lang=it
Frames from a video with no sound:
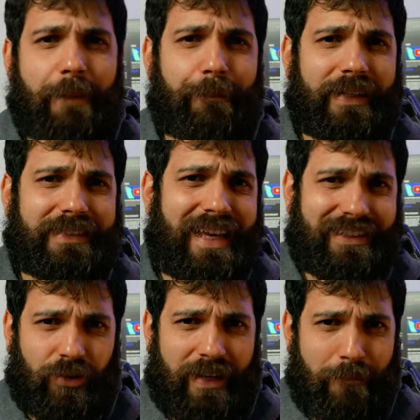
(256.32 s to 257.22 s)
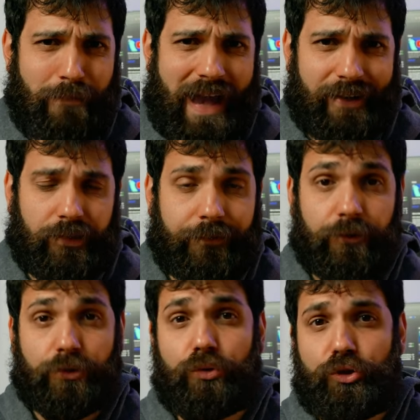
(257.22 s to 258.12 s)
È pazzesco che
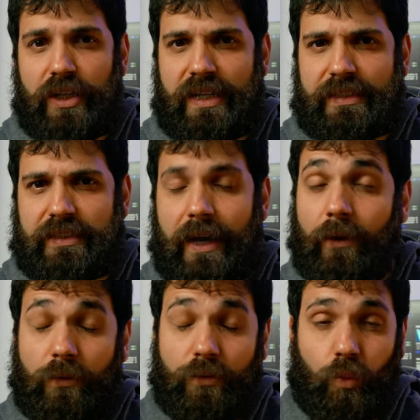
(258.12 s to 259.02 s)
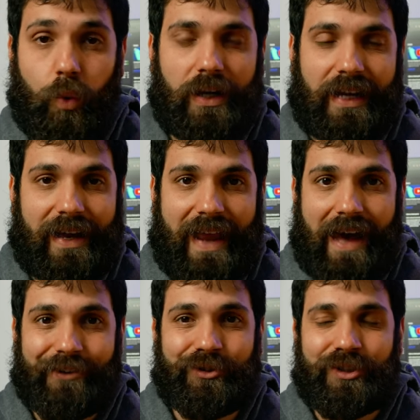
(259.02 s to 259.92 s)
Microsoft suggerisca un
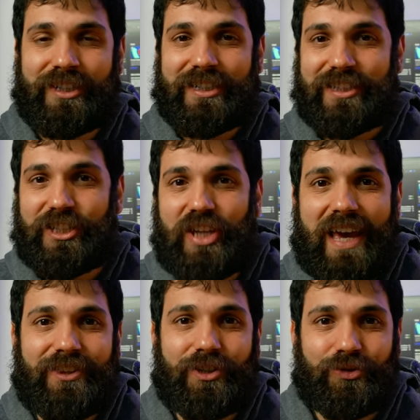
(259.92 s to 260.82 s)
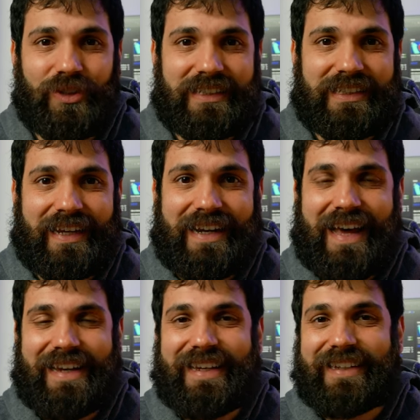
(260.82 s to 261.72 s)
workaround dicendo di utilizzare
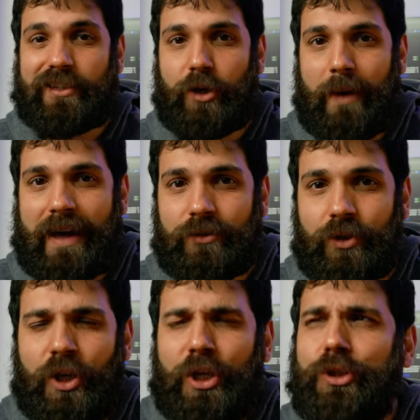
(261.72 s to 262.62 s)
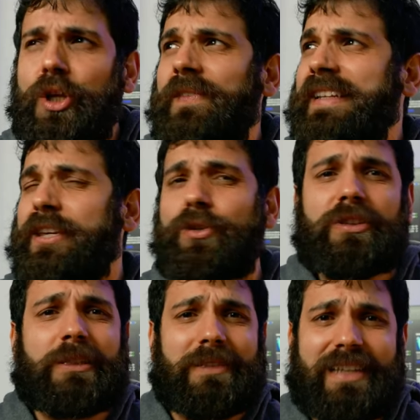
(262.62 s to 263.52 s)
la riga di comando dove negli
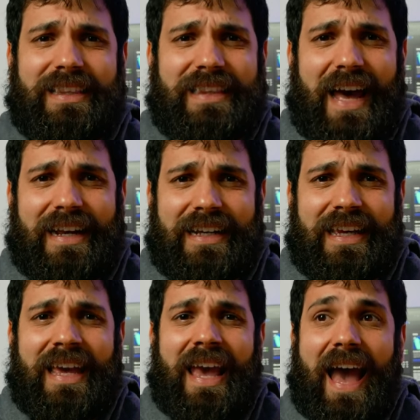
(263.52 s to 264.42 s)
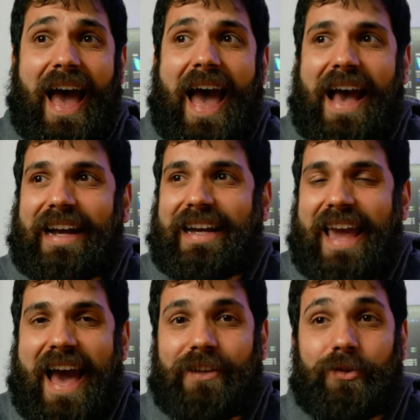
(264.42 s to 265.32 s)
ultimi 30 anni ha
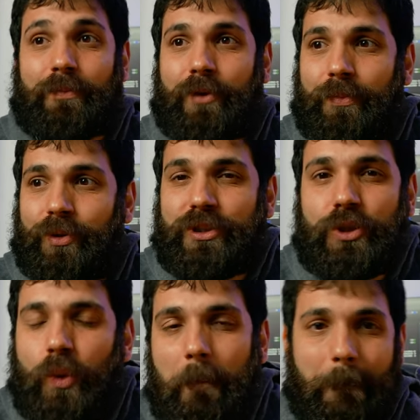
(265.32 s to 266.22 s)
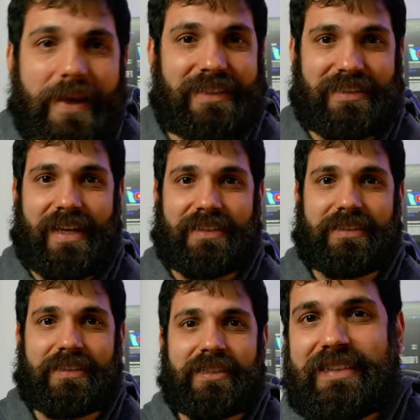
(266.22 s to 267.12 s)
creato proprio il suo
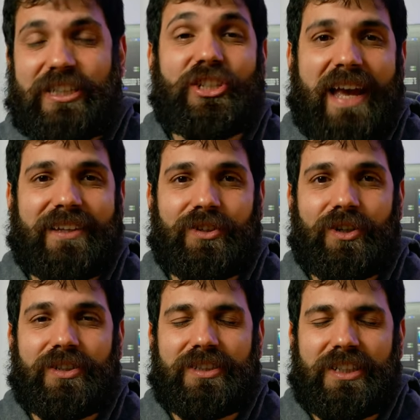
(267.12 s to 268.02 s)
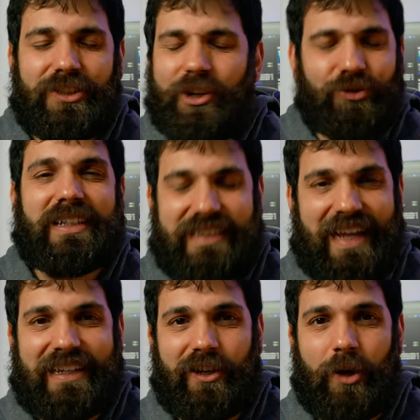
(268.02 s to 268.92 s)
business dicendo di non utilizzare la linea di